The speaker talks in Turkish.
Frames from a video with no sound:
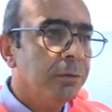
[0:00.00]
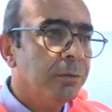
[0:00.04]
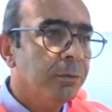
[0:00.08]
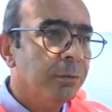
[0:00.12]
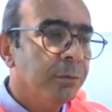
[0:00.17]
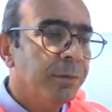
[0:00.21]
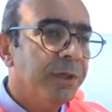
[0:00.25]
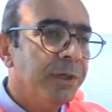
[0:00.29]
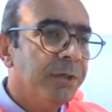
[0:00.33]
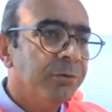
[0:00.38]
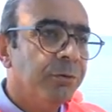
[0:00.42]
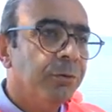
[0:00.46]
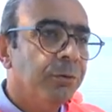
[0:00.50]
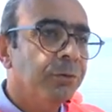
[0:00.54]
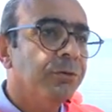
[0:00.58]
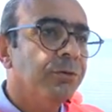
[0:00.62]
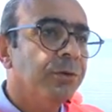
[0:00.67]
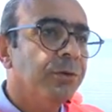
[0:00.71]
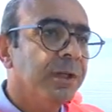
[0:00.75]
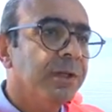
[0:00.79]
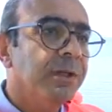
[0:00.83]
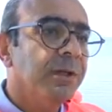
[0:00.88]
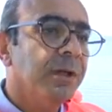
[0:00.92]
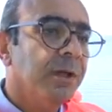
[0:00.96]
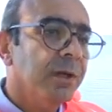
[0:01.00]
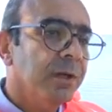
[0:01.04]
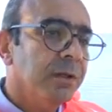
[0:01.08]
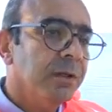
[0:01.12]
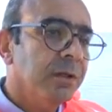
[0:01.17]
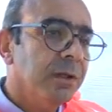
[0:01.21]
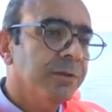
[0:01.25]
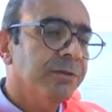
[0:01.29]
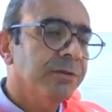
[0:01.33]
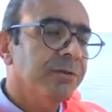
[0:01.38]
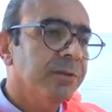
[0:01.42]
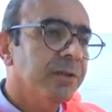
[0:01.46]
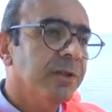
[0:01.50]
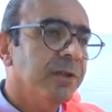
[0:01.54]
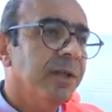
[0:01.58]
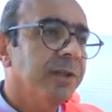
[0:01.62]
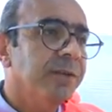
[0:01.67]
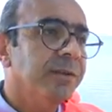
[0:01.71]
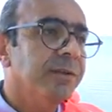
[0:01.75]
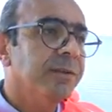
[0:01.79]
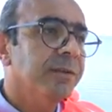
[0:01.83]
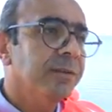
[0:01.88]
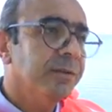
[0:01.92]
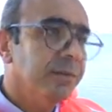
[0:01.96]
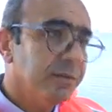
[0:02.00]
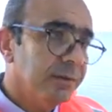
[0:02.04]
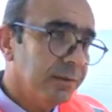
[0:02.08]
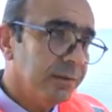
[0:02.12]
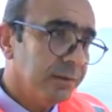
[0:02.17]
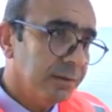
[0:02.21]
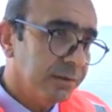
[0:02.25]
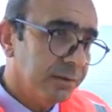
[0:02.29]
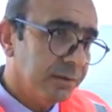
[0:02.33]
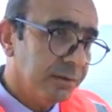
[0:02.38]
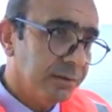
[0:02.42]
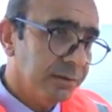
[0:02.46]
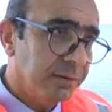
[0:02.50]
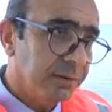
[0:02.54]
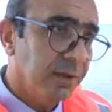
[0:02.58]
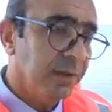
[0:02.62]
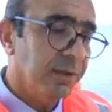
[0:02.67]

numune sonuçları açıklandık,